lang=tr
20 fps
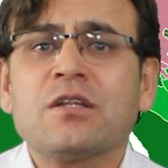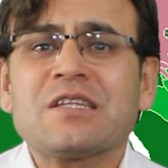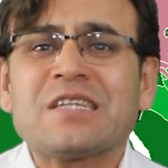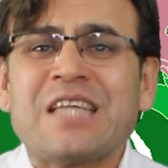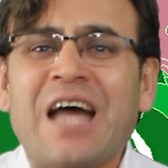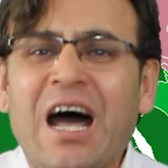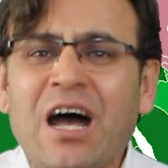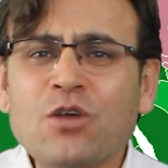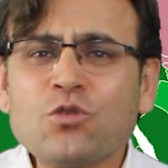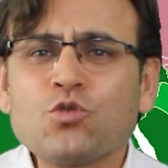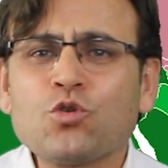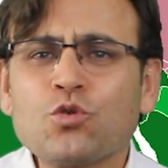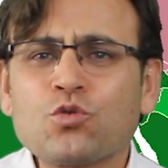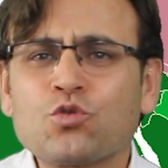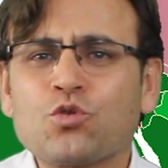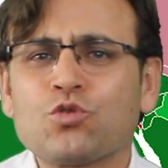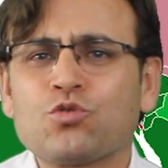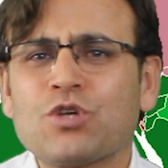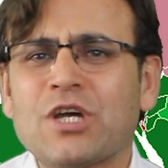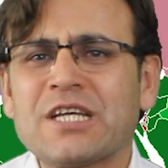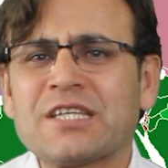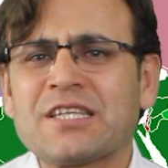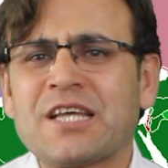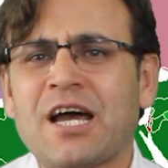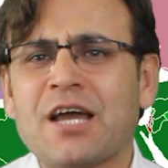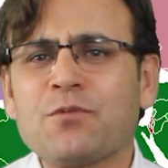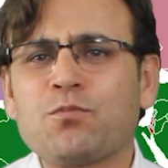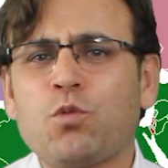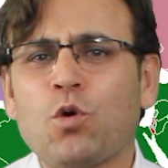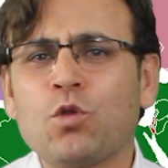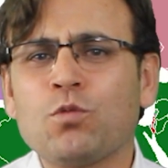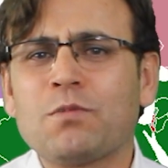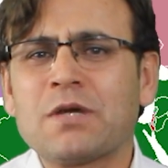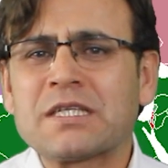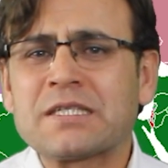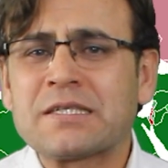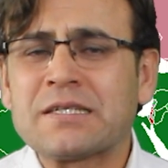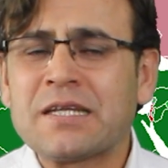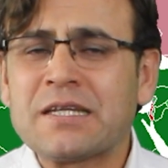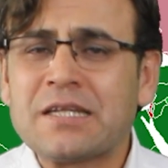daha çok çocuğa sahip
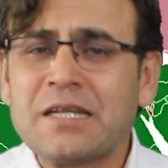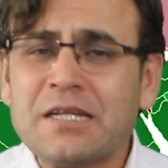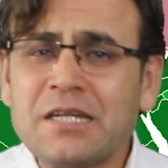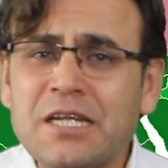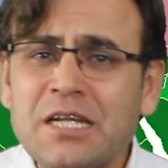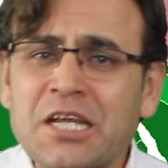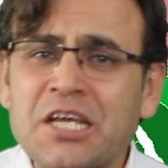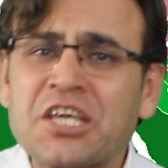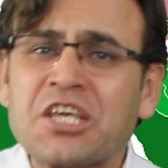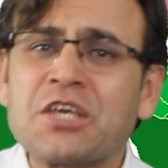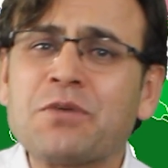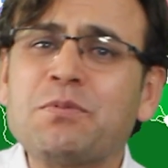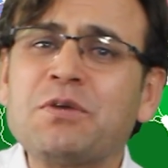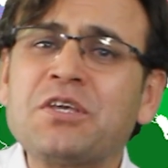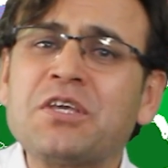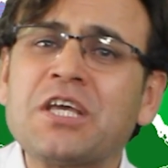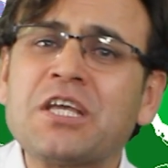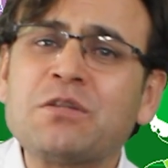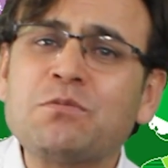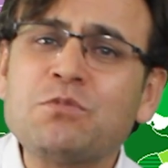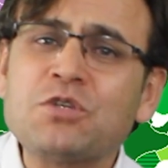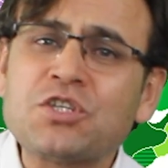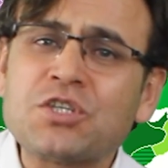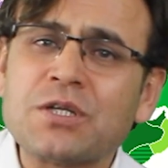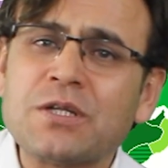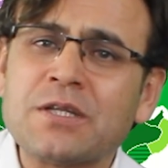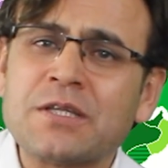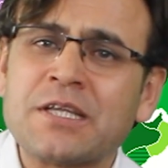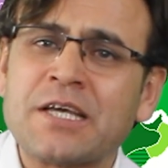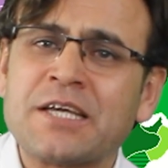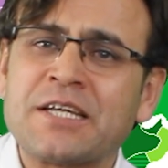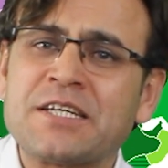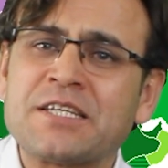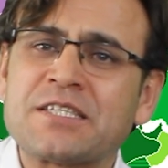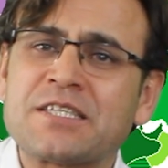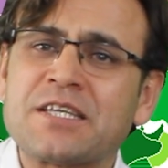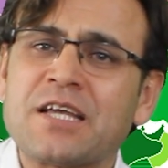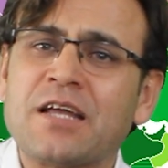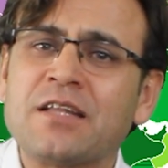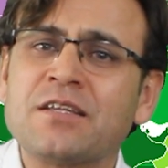olması nedeniyle 2070 yılında
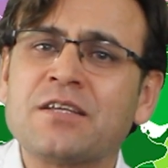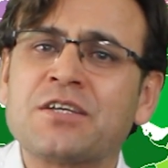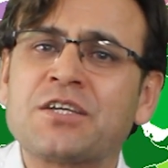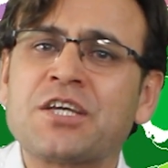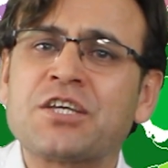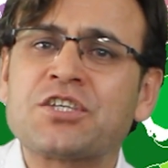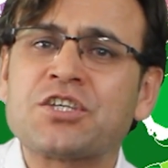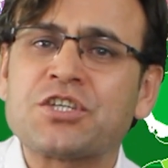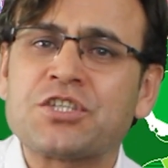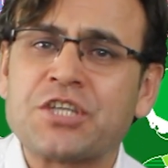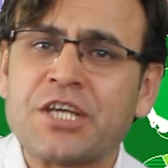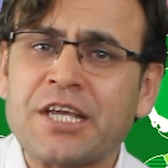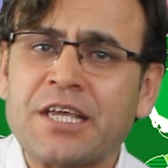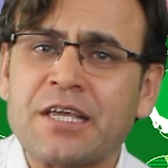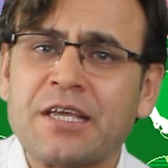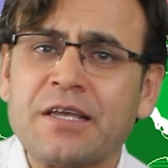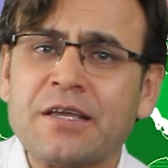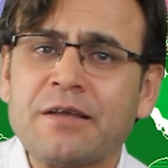Hristiyanlığı geçecek,